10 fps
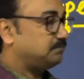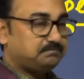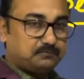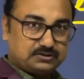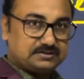
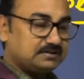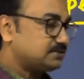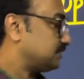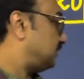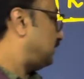মরিশাস
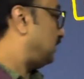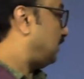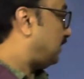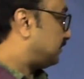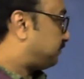
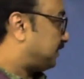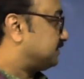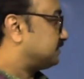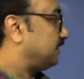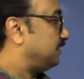আর
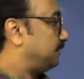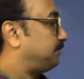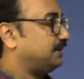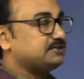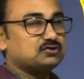পাকিস্তান
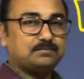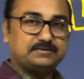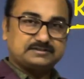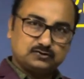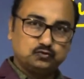নেপাল এই সব
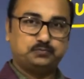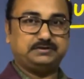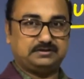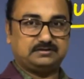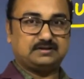দেশে রুপি
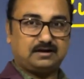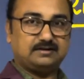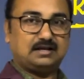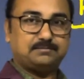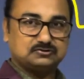টাকার
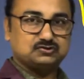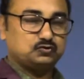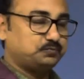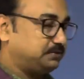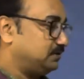নাম হচ্ছে
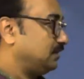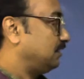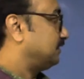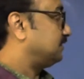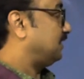রুপি
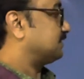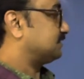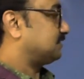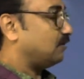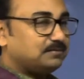ঠিক আছে
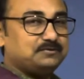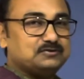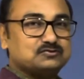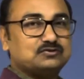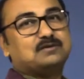তাহলে প্রিয়
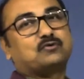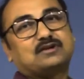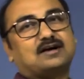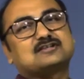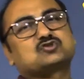স্টুডেন্ট মনে
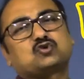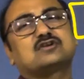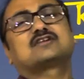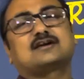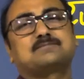রাখার
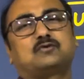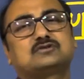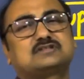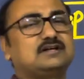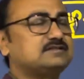শর্টকাট পথ
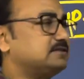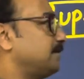কি আছে